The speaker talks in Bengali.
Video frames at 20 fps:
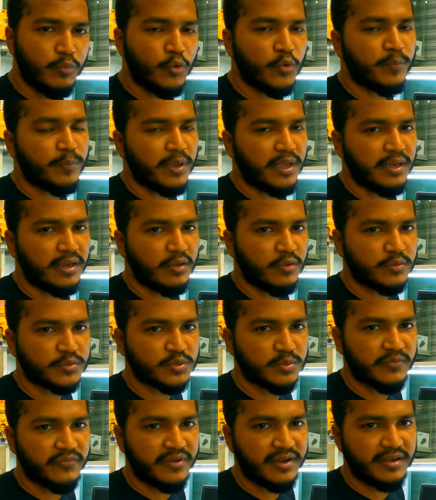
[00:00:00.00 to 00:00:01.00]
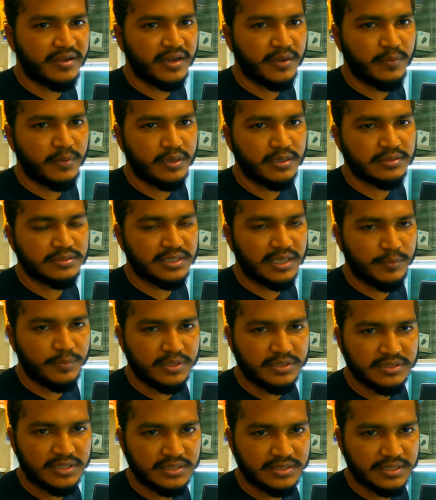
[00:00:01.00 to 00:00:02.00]
বুট পাই না অনেক সময় ফ্যান ড্রাইভের যে
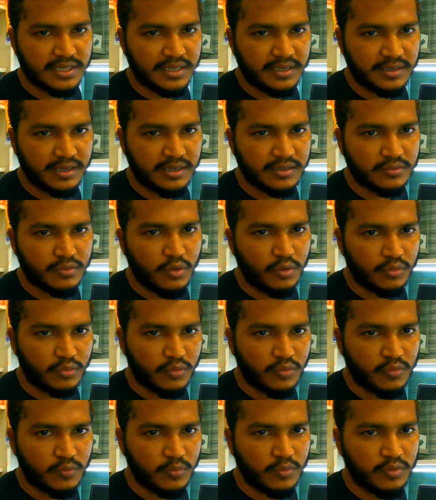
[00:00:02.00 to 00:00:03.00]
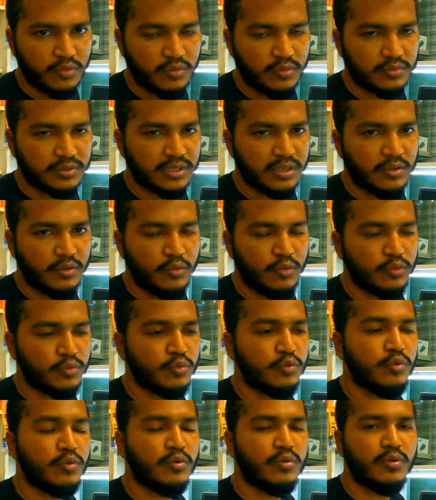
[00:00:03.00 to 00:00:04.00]
আমি যে চেকরানটা অন করব ওটা
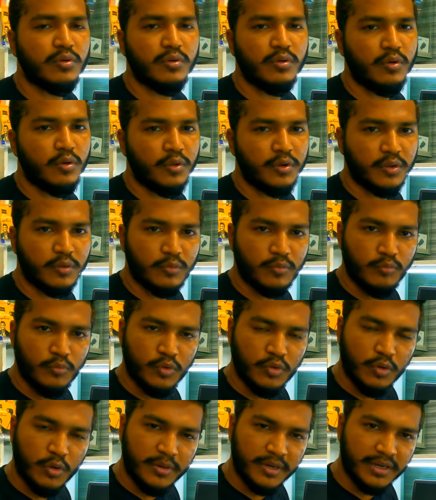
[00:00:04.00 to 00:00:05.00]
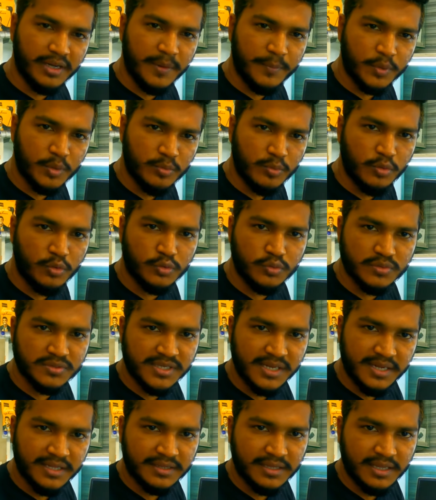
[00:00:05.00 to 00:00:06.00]
ওটু অনেক অনেক ল্যাপটপে ওটু
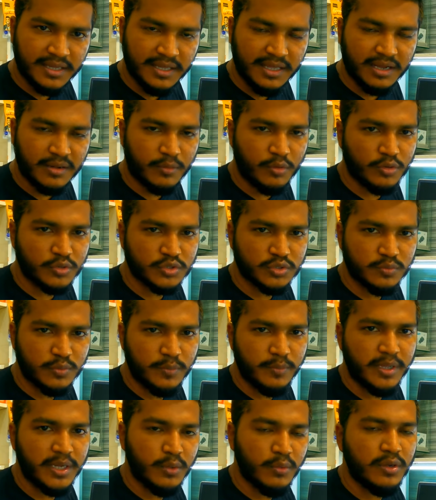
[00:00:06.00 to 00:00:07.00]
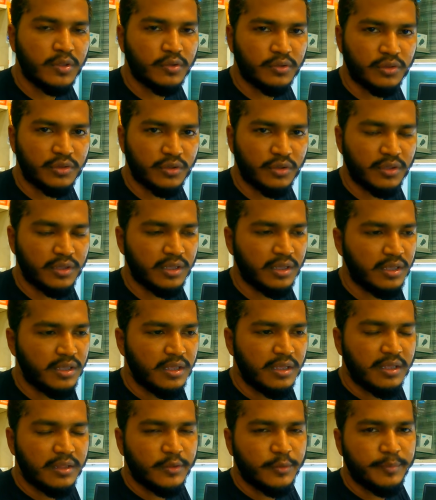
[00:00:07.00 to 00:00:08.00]
সেটিং থাকে আর অনেক সময় ম্যানুয়ালি করতে হয়
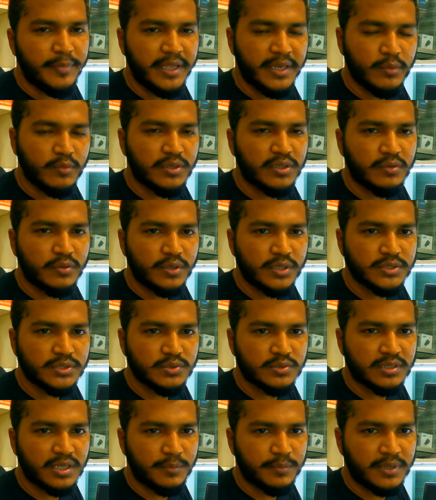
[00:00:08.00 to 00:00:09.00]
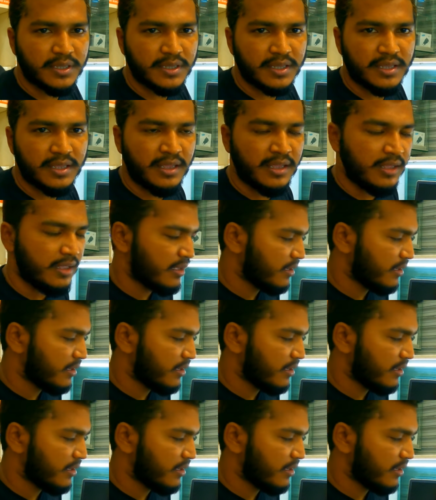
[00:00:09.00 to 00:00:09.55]
ম্যানুয়ালি করার জন্য আপনাকে